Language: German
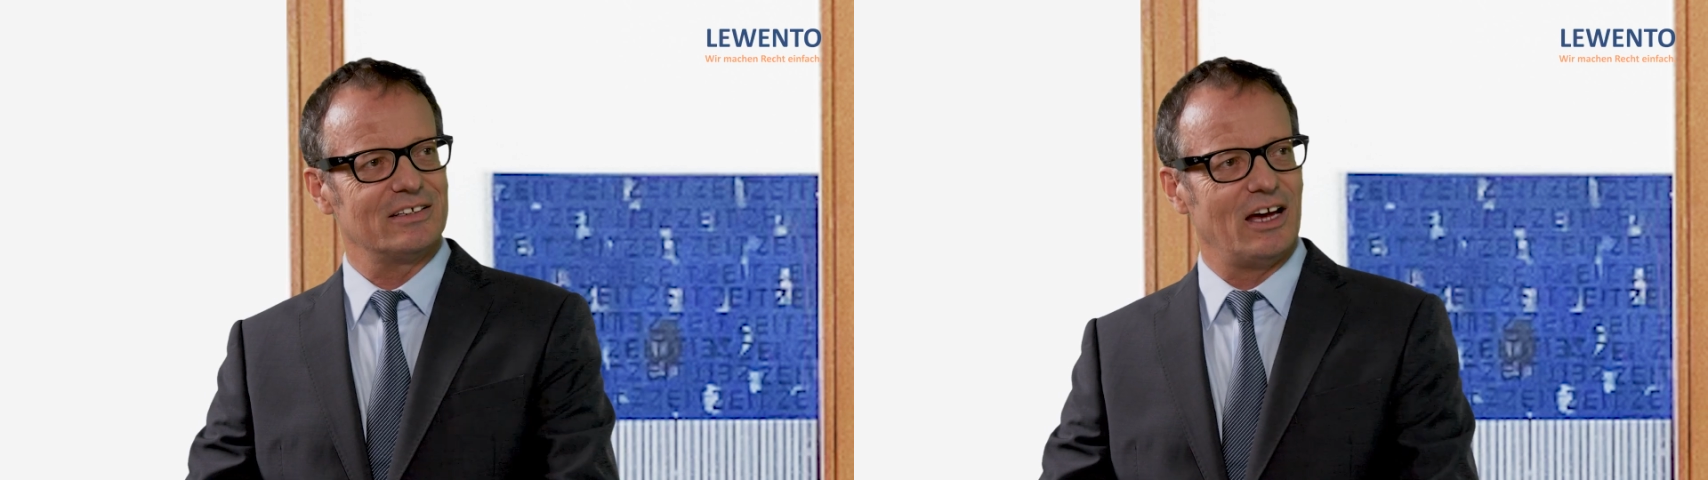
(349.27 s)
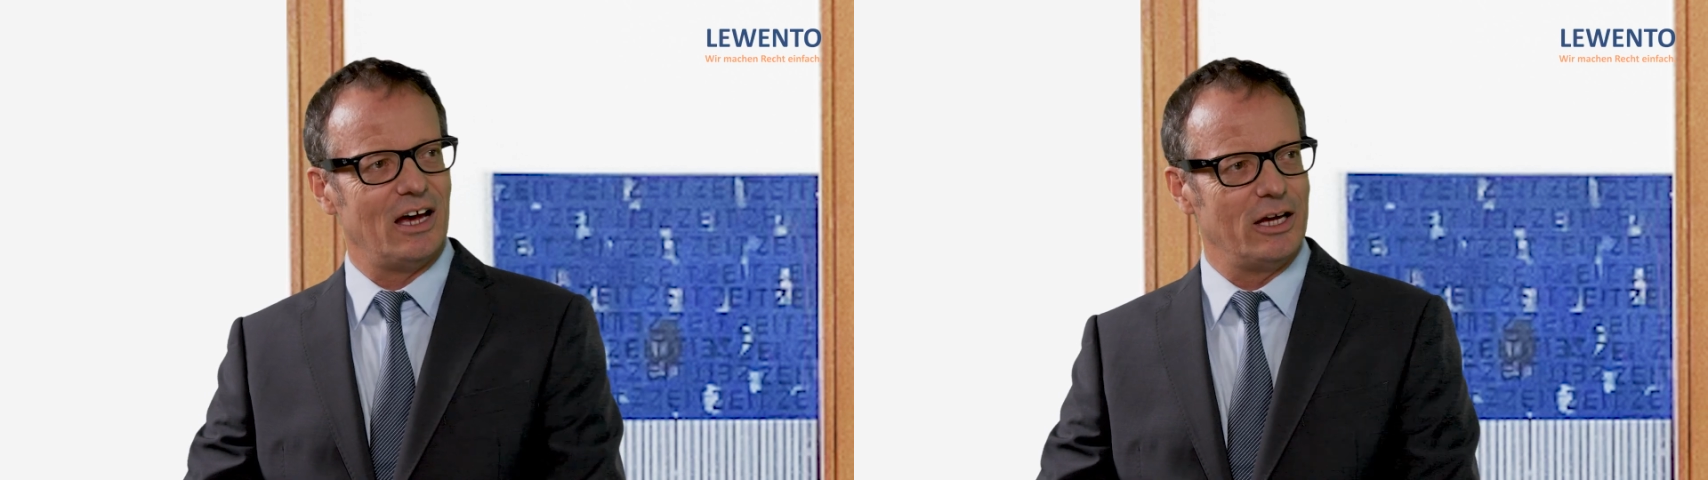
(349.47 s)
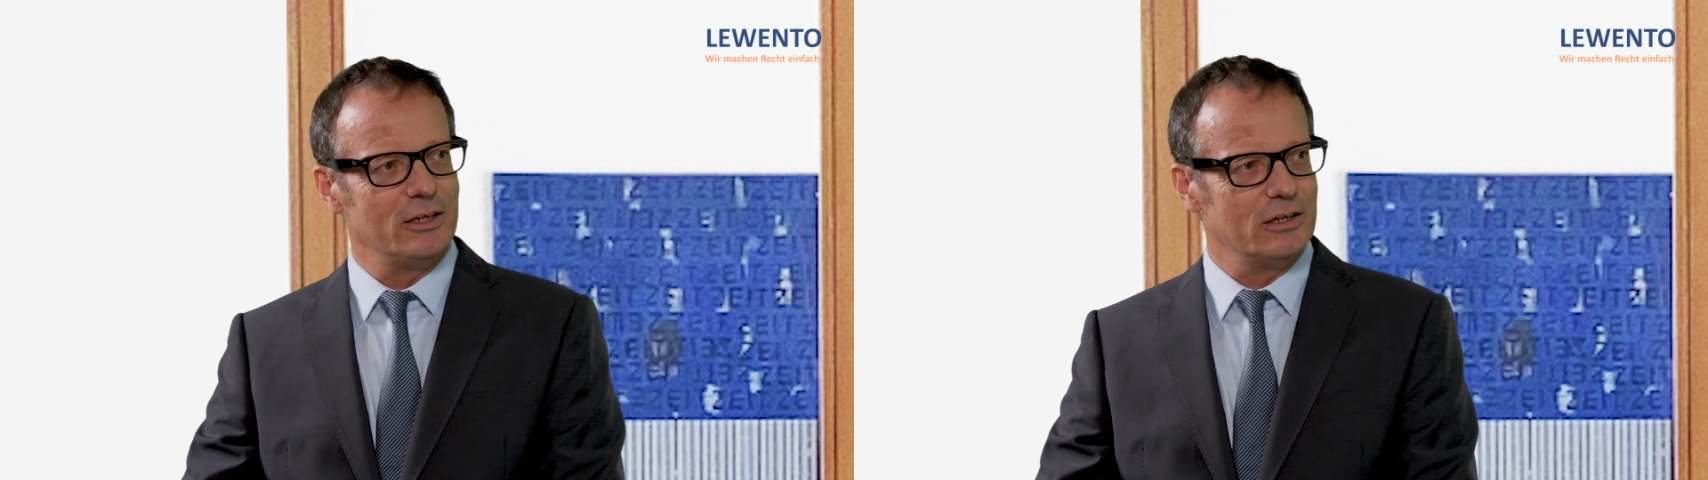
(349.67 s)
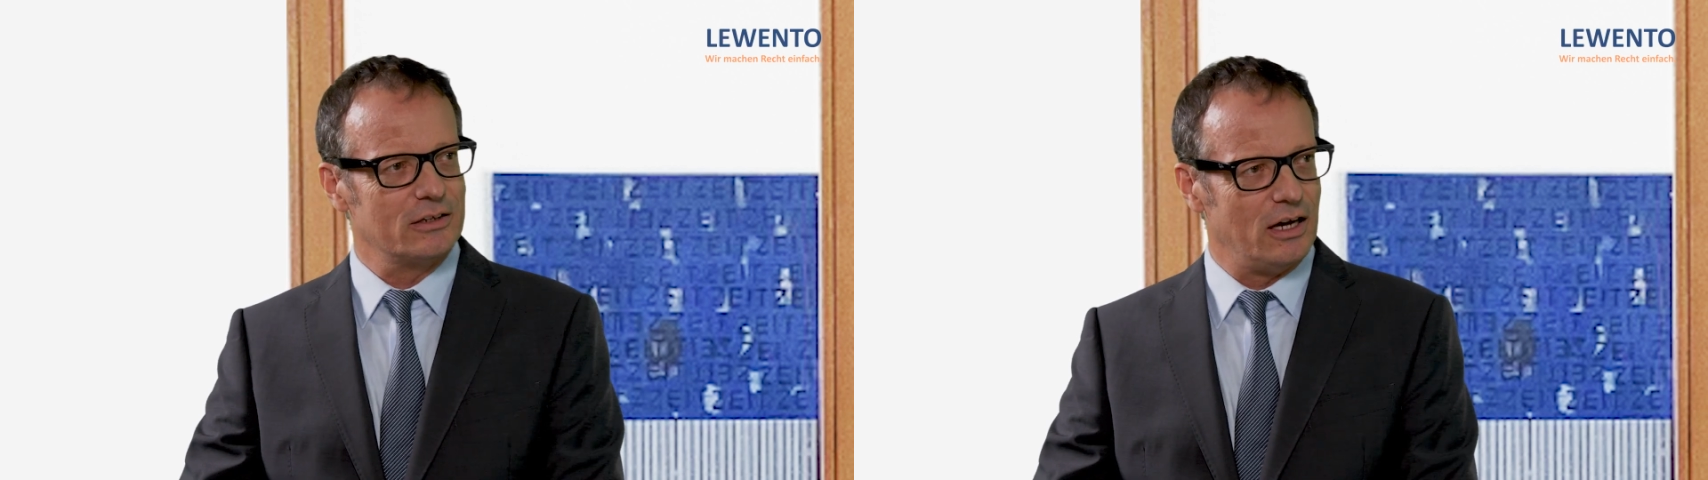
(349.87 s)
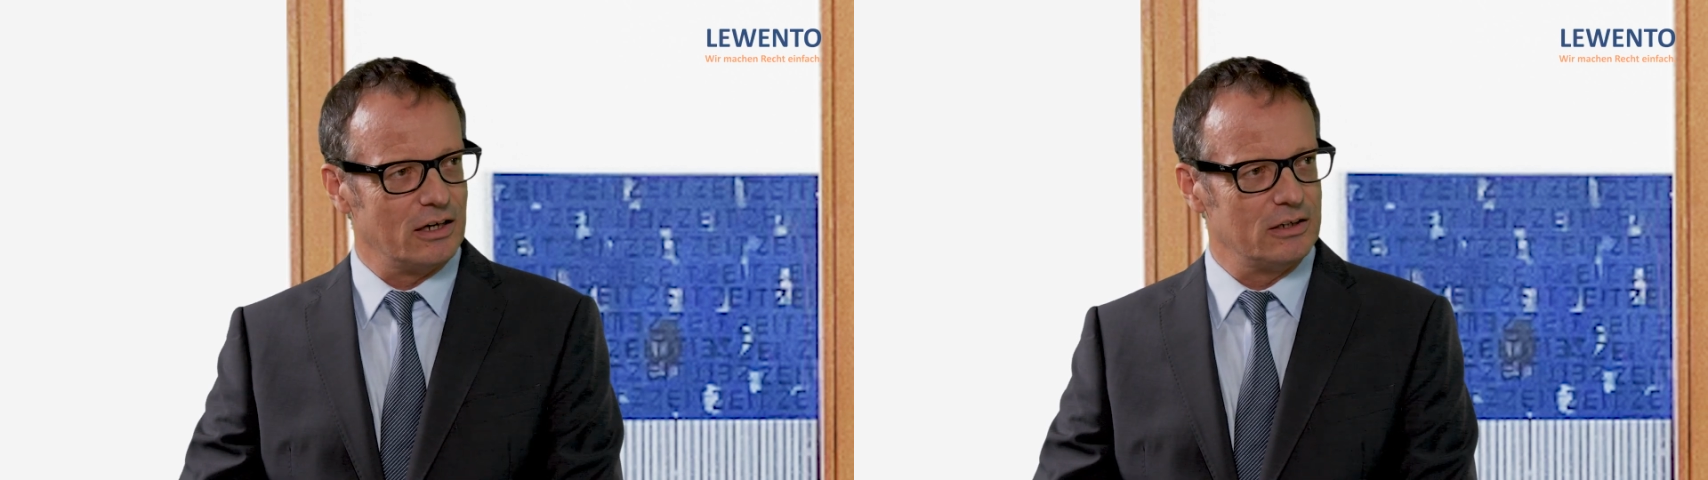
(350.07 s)
der
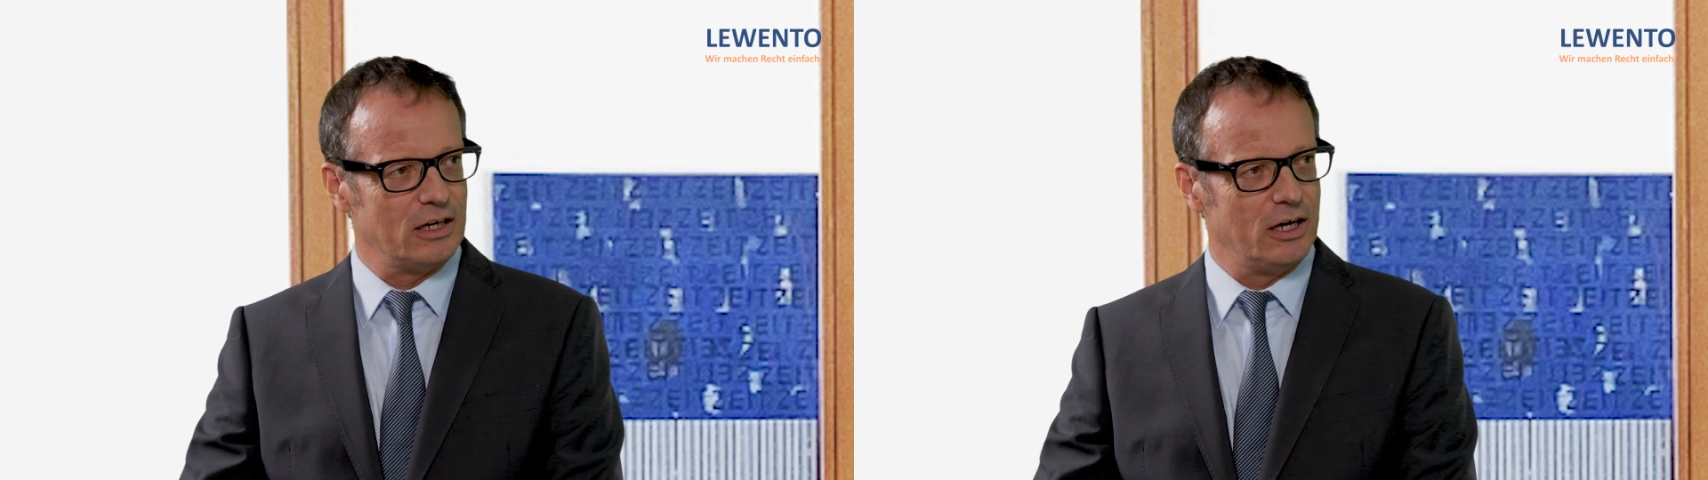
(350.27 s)
eingetragenen